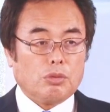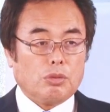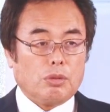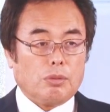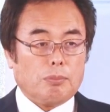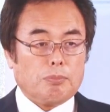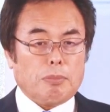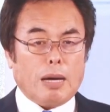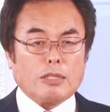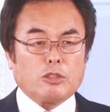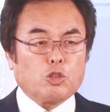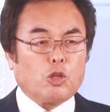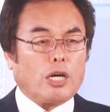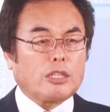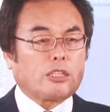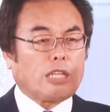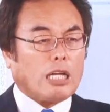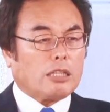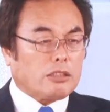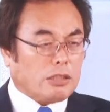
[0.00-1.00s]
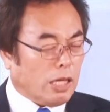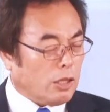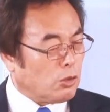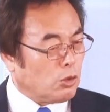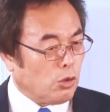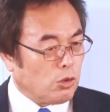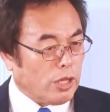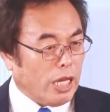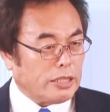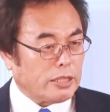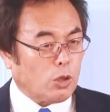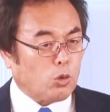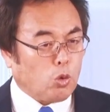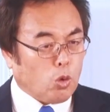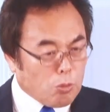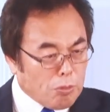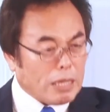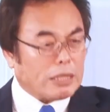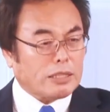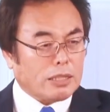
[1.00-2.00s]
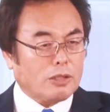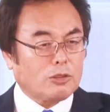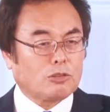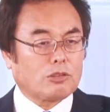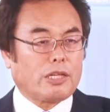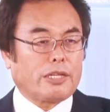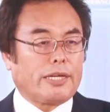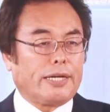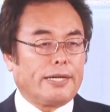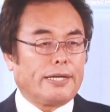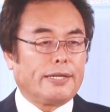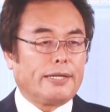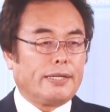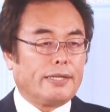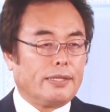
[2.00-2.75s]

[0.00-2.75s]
まずは助けるのなぜ困ってるから